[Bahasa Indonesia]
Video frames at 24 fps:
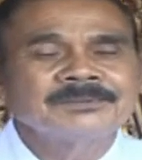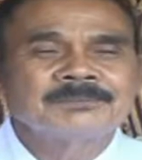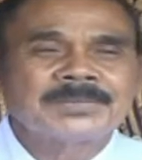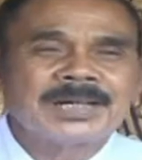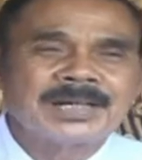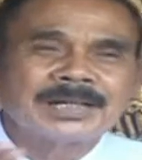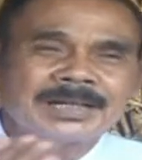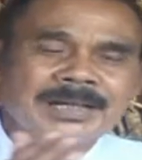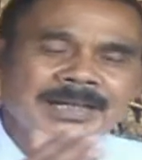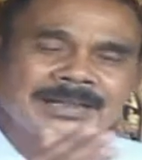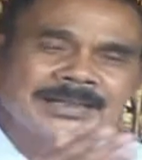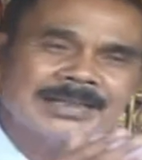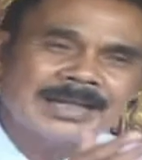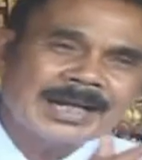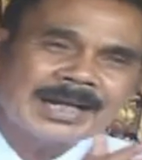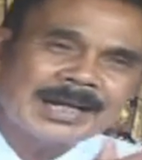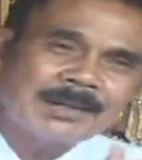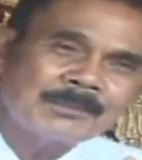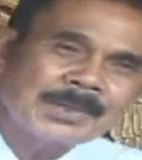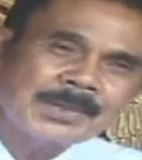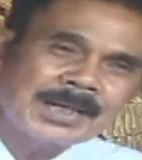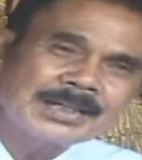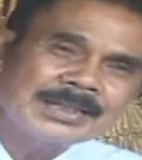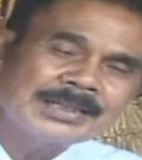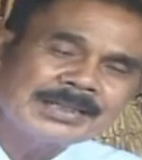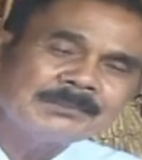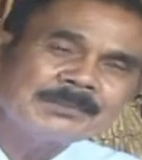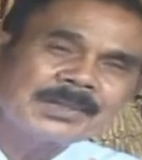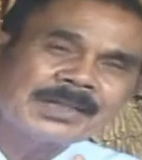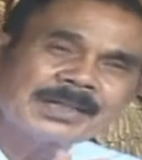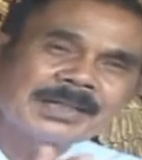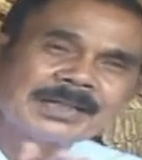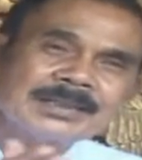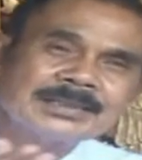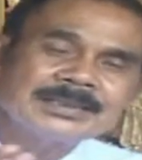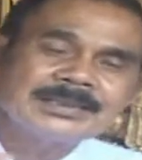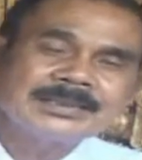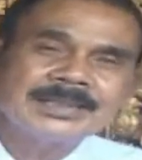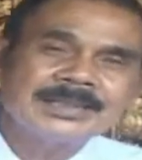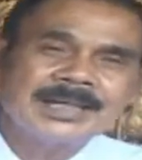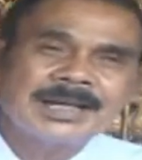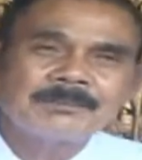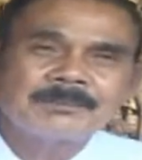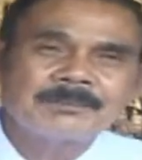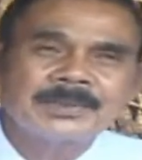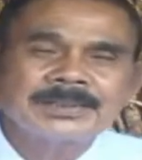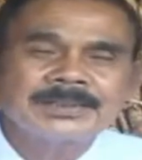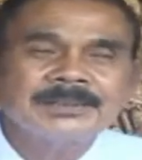Mana yang abadi, mana yang
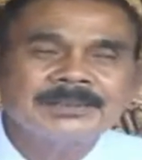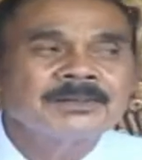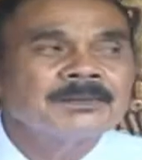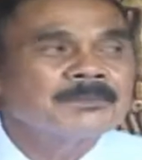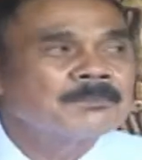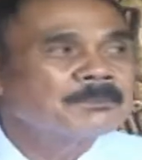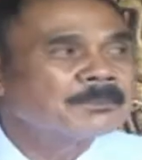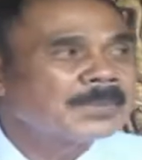tidak abadi.